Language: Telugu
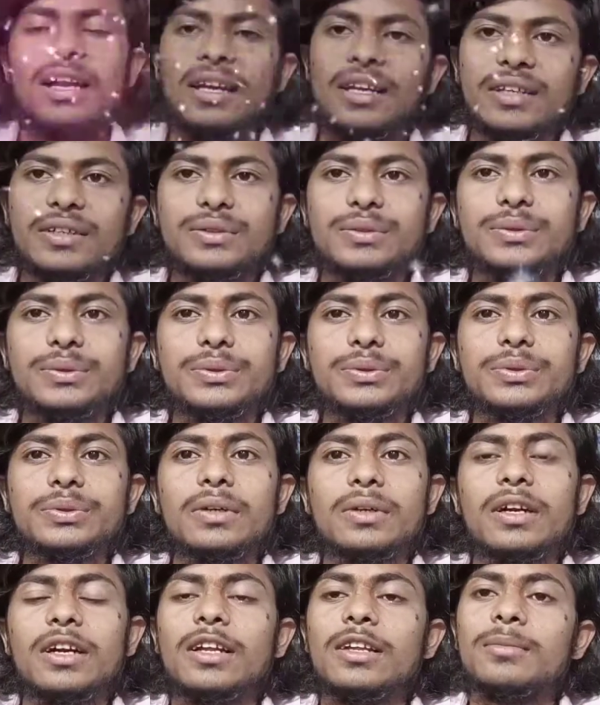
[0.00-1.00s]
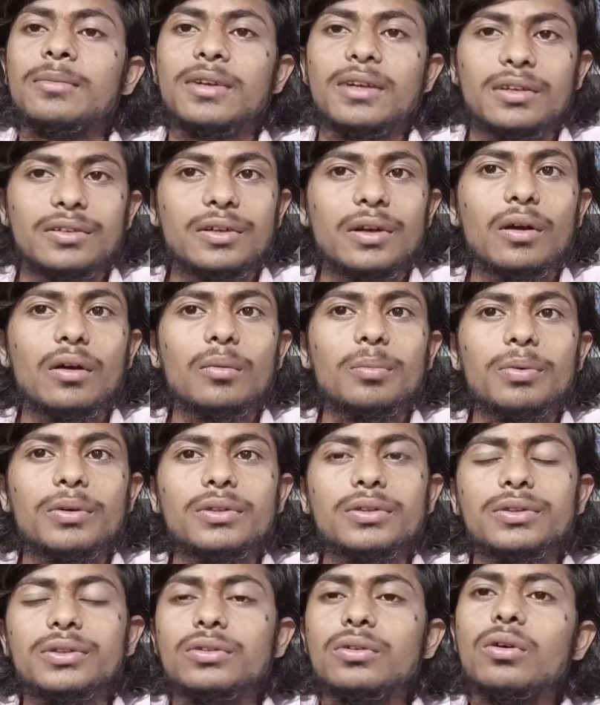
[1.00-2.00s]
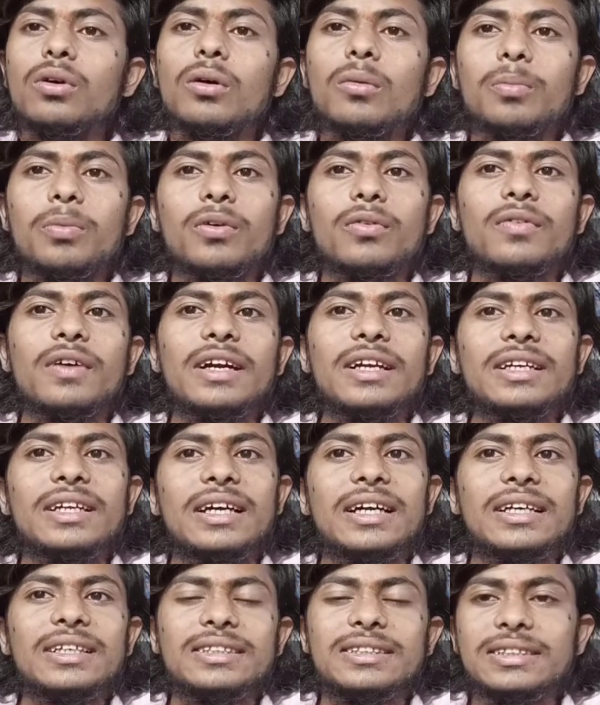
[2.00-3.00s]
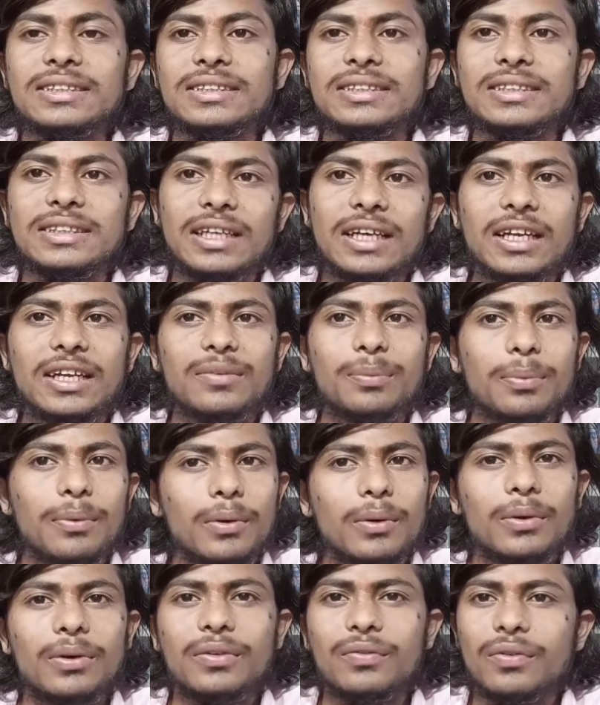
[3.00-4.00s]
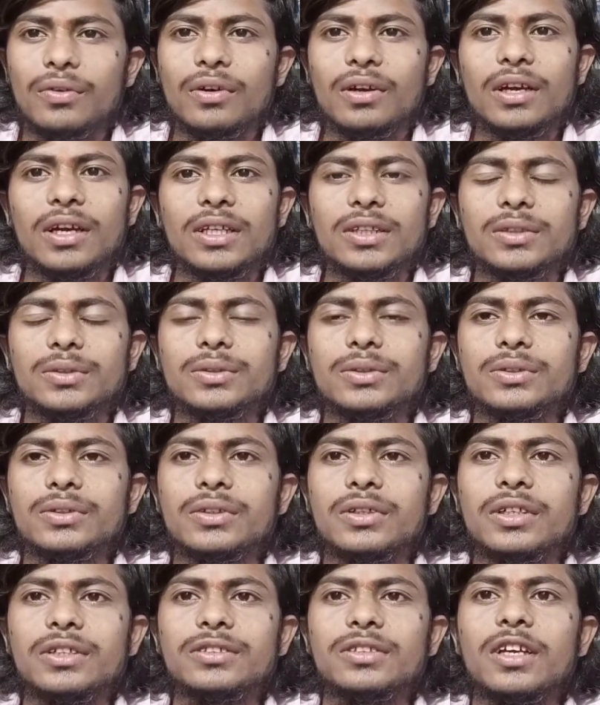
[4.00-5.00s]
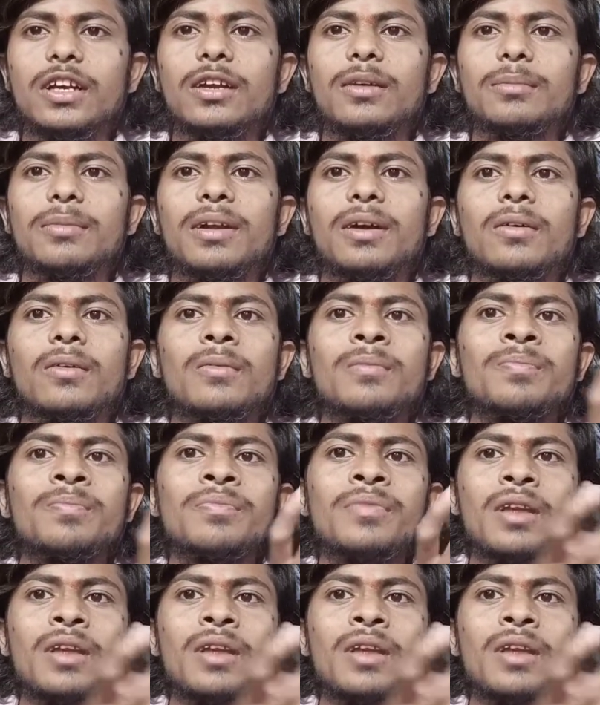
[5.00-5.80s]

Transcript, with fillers: అండ్ నెక్స్ట్ చూసుకున్నట్టయితే మనకు వచ్చరికి ఒప్పో నుంచి సో ఒప్పో ఫైండ్ ఎక్స్ త్రీ ప్రో ఈ ఫోన్ అయితే ఉందో సో ఇది వచ్చరికి మనకు